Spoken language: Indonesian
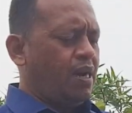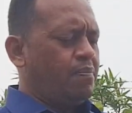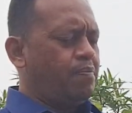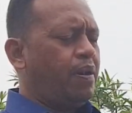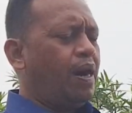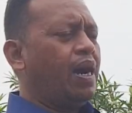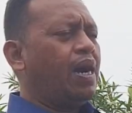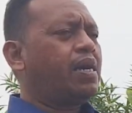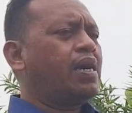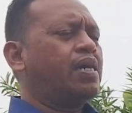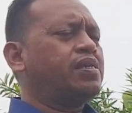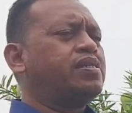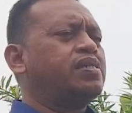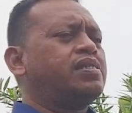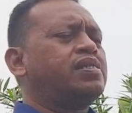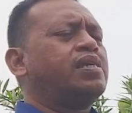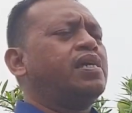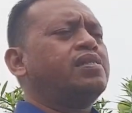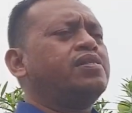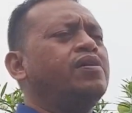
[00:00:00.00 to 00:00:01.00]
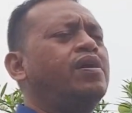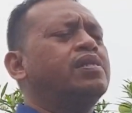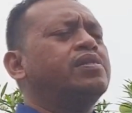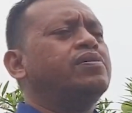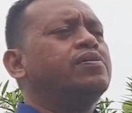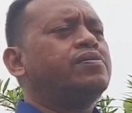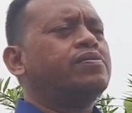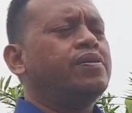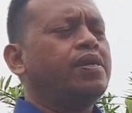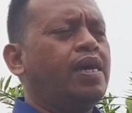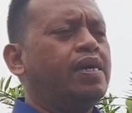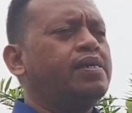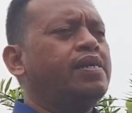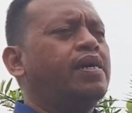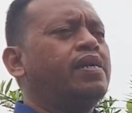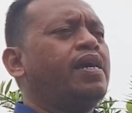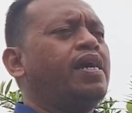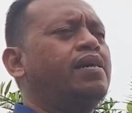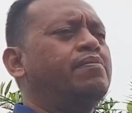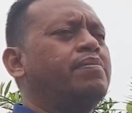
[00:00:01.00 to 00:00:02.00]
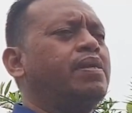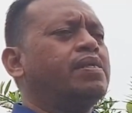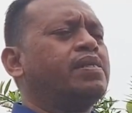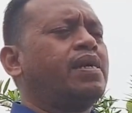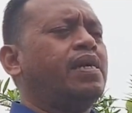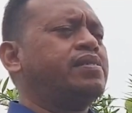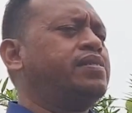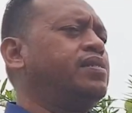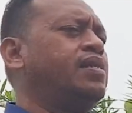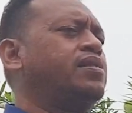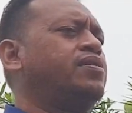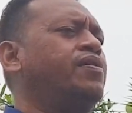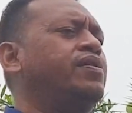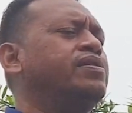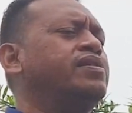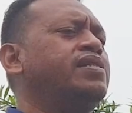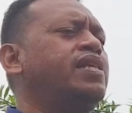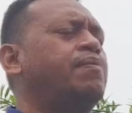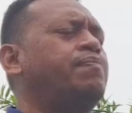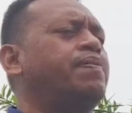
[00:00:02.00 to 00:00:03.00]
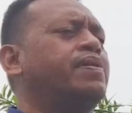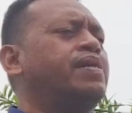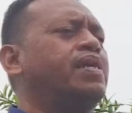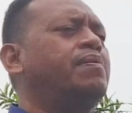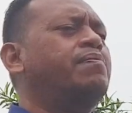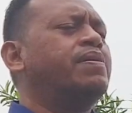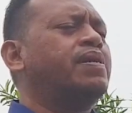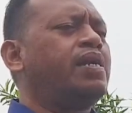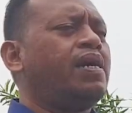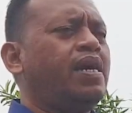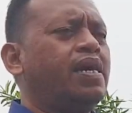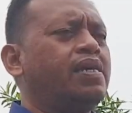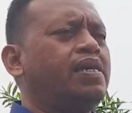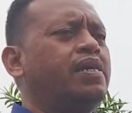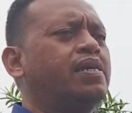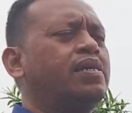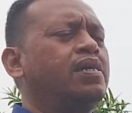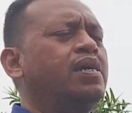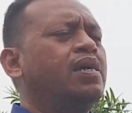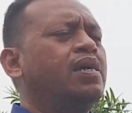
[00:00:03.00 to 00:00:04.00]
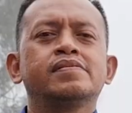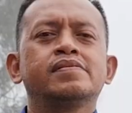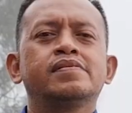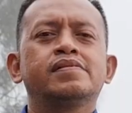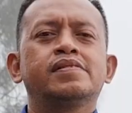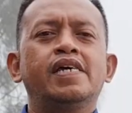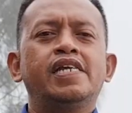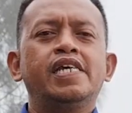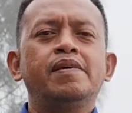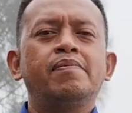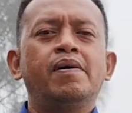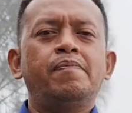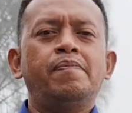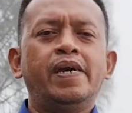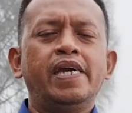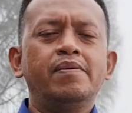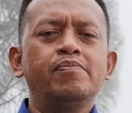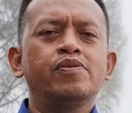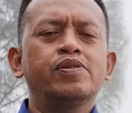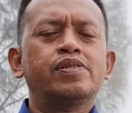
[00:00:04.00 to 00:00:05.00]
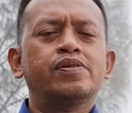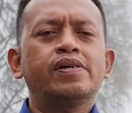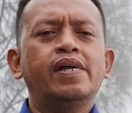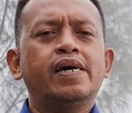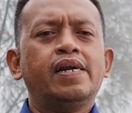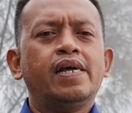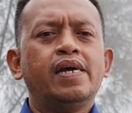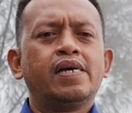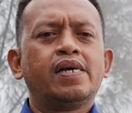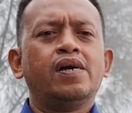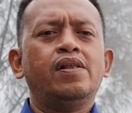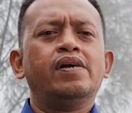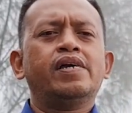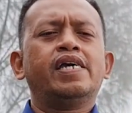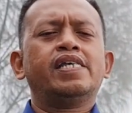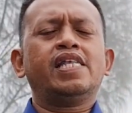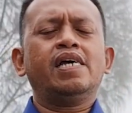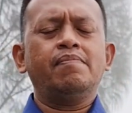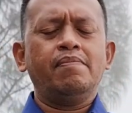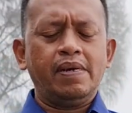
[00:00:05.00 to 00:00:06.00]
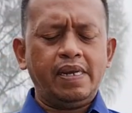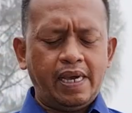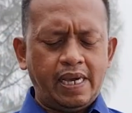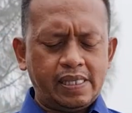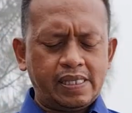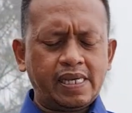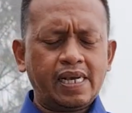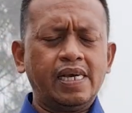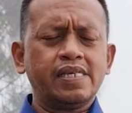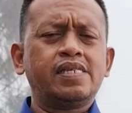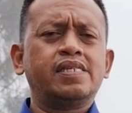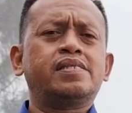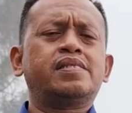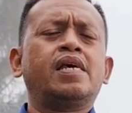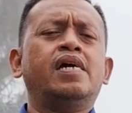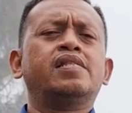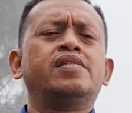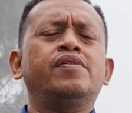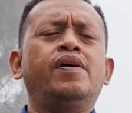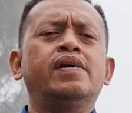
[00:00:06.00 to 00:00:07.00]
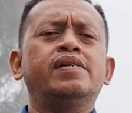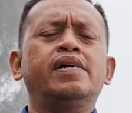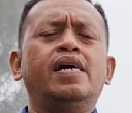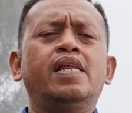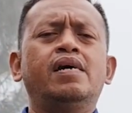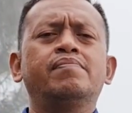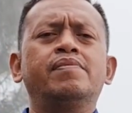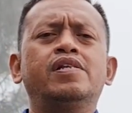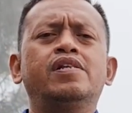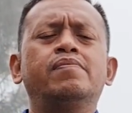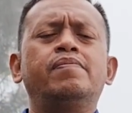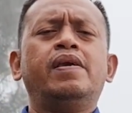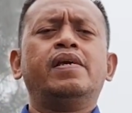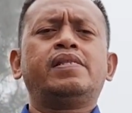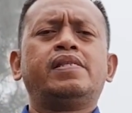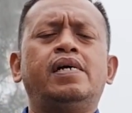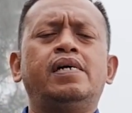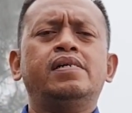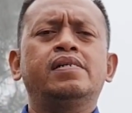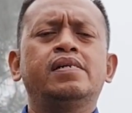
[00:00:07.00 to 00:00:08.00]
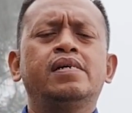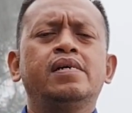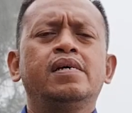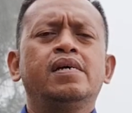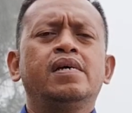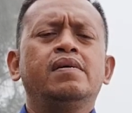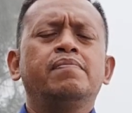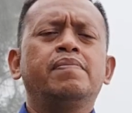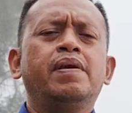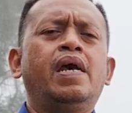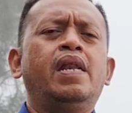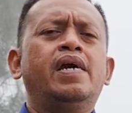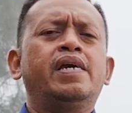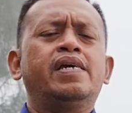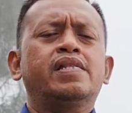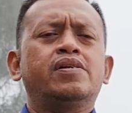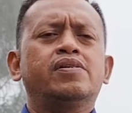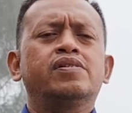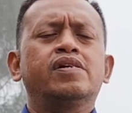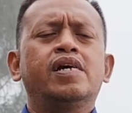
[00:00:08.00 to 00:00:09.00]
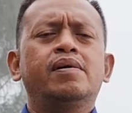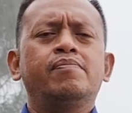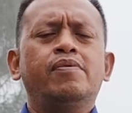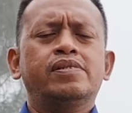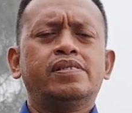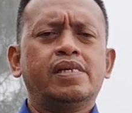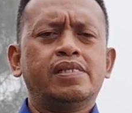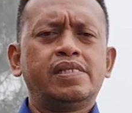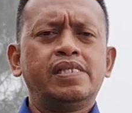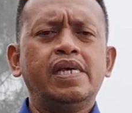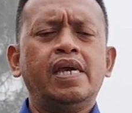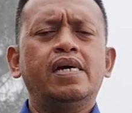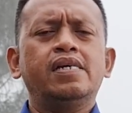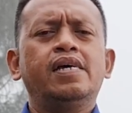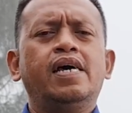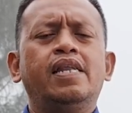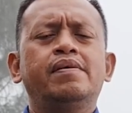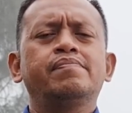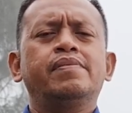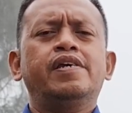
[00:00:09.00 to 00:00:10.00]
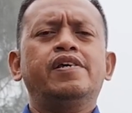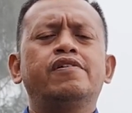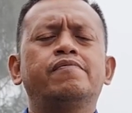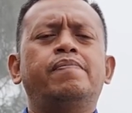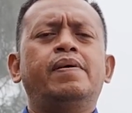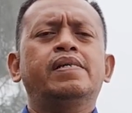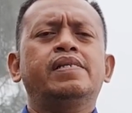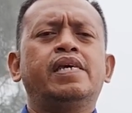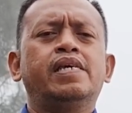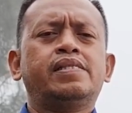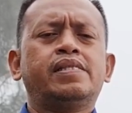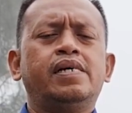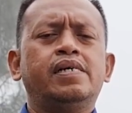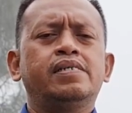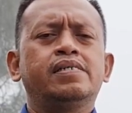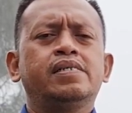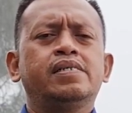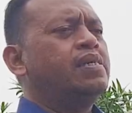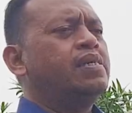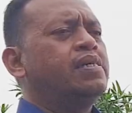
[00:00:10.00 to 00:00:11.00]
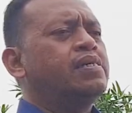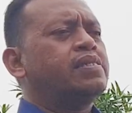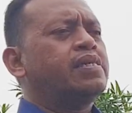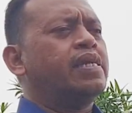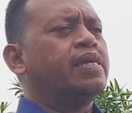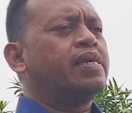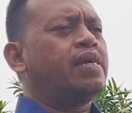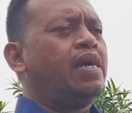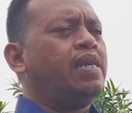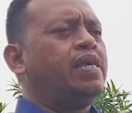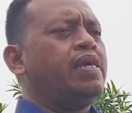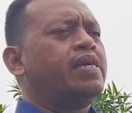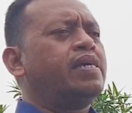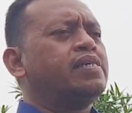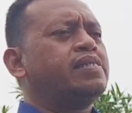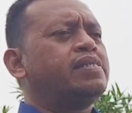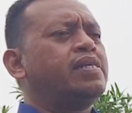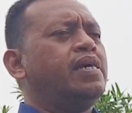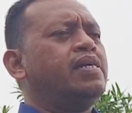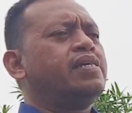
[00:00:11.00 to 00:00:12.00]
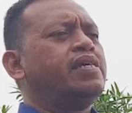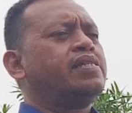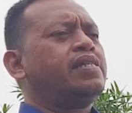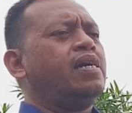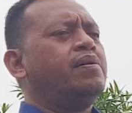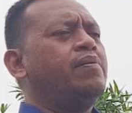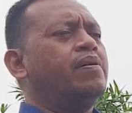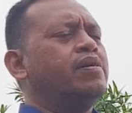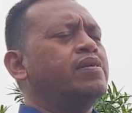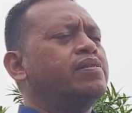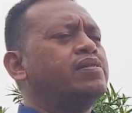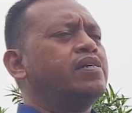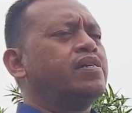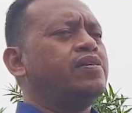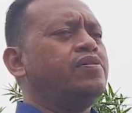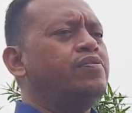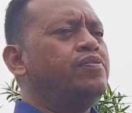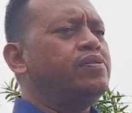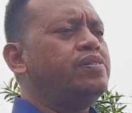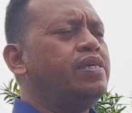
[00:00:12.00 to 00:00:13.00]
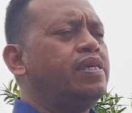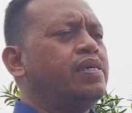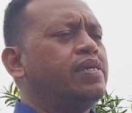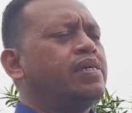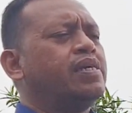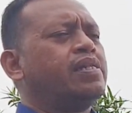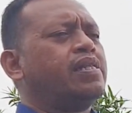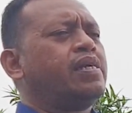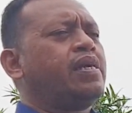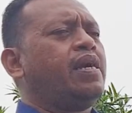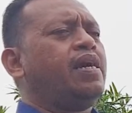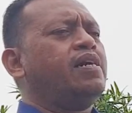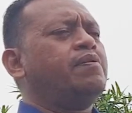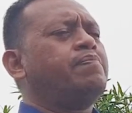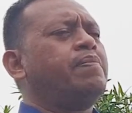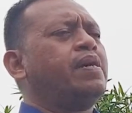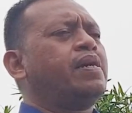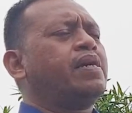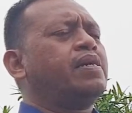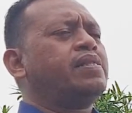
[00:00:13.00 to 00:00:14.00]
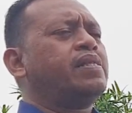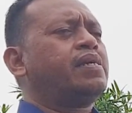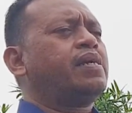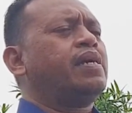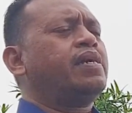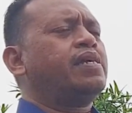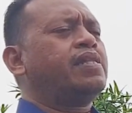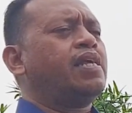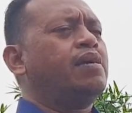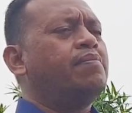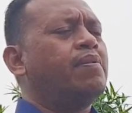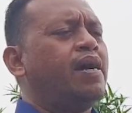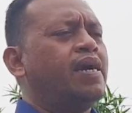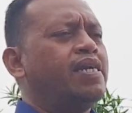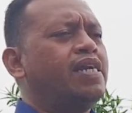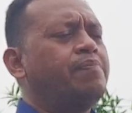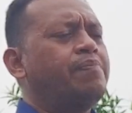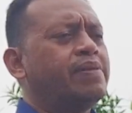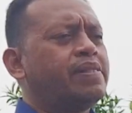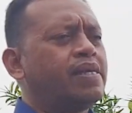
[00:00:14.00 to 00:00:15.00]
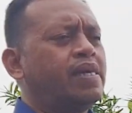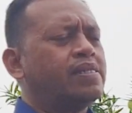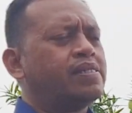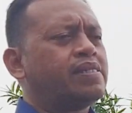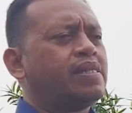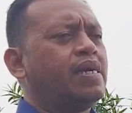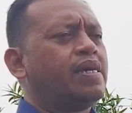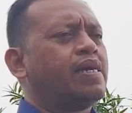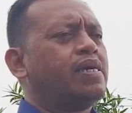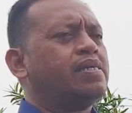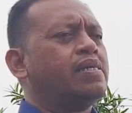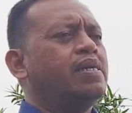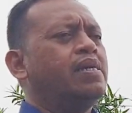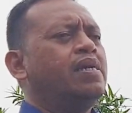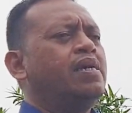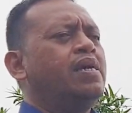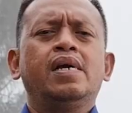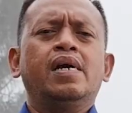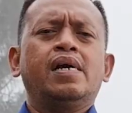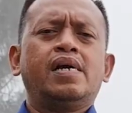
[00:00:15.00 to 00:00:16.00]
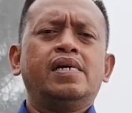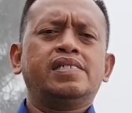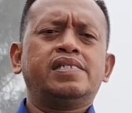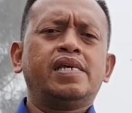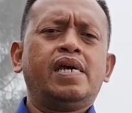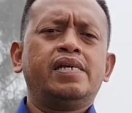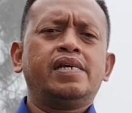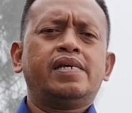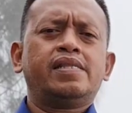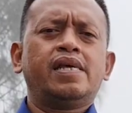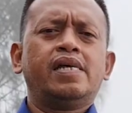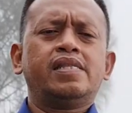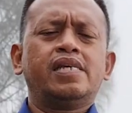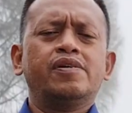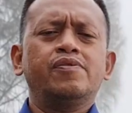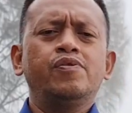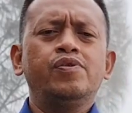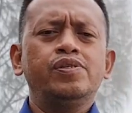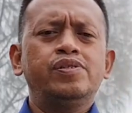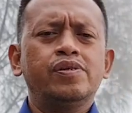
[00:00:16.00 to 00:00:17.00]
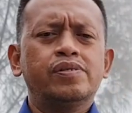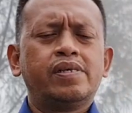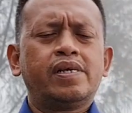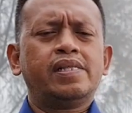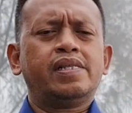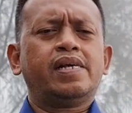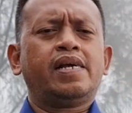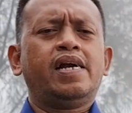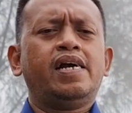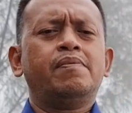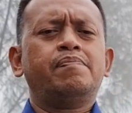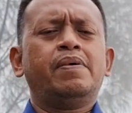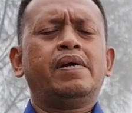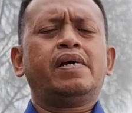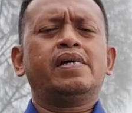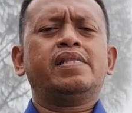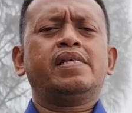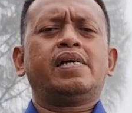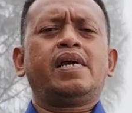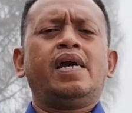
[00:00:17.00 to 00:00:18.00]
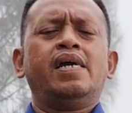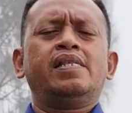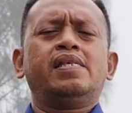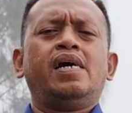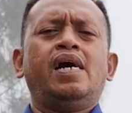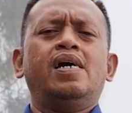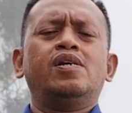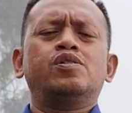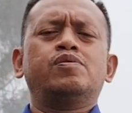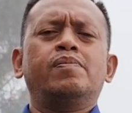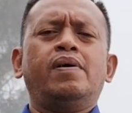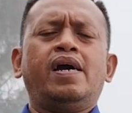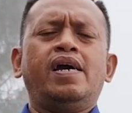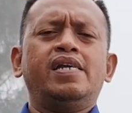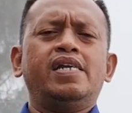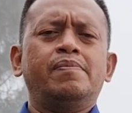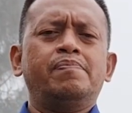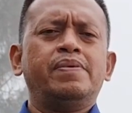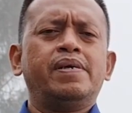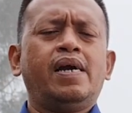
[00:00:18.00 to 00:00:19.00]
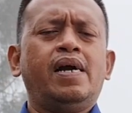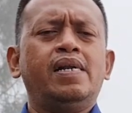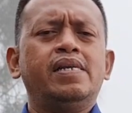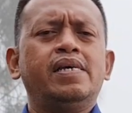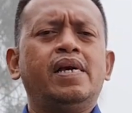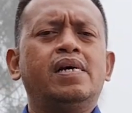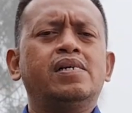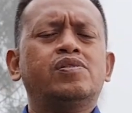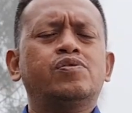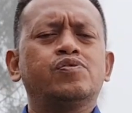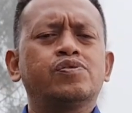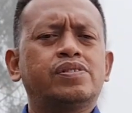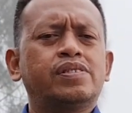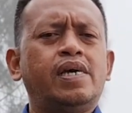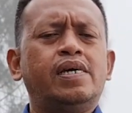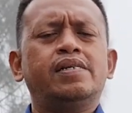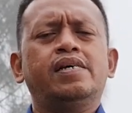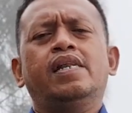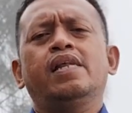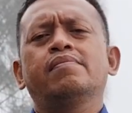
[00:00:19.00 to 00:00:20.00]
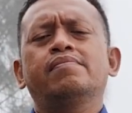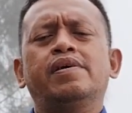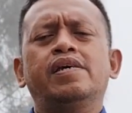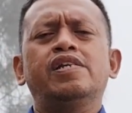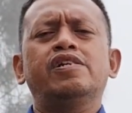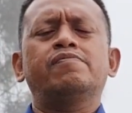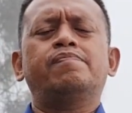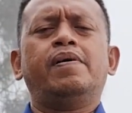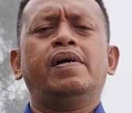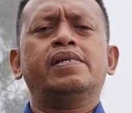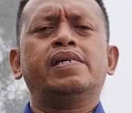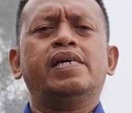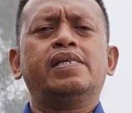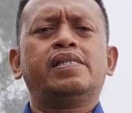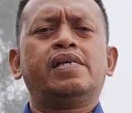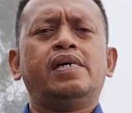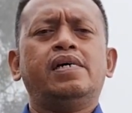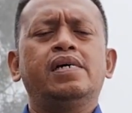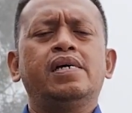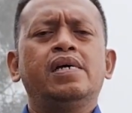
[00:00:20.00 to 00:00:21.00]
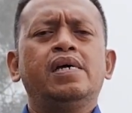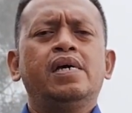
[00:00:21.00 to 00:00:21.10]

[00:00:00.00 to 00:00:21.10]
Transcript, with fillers: Bah kasih setia Tuhan itu ya dan amin. Kasih setia Tuhan tidak pernah berakhir. Jadi Bapak Ibu Saudara, kalau kita melihat kasih setia Tuhan dalam hidup kita, biarlah kita juga mau setia dalam kehidupan kita Seringkali kesetiaan kita baru teruji ketika apa? Ketika kita menghadapi tantangan. Kesetiaan kita terwujud ketika apa? Ketika kita harus menghadapi hal yang susah dalam kehidupan kita.